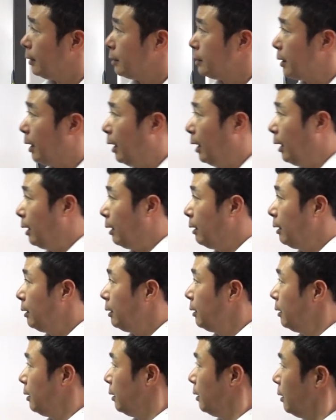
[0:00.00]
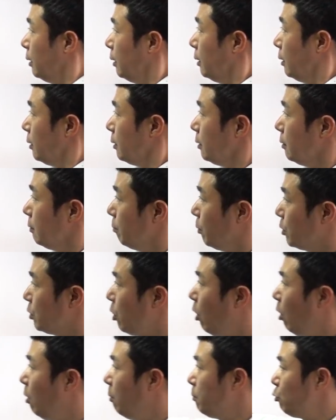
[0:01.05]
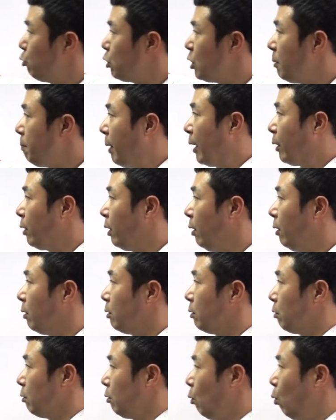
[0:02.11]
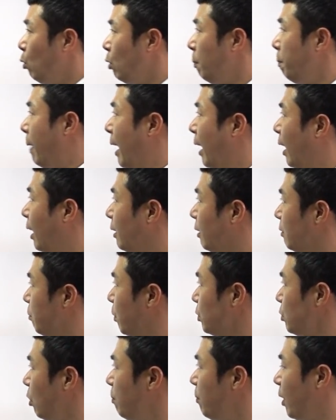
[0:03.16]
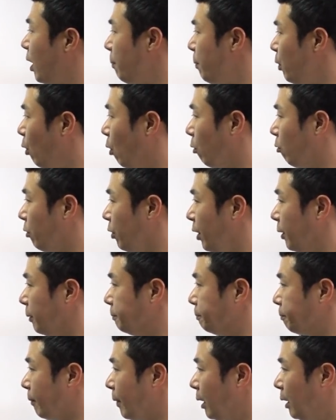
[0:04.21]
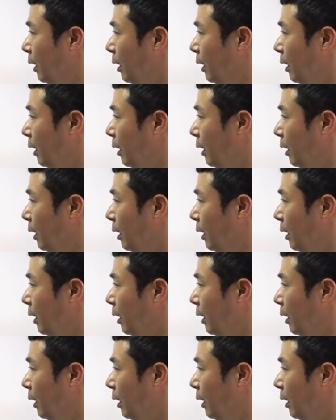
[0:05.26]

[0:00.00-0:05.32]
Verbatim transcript: 자, 뭐 처음 추진 배경, 공급 방안이 뭐 설명할 필요 없고요.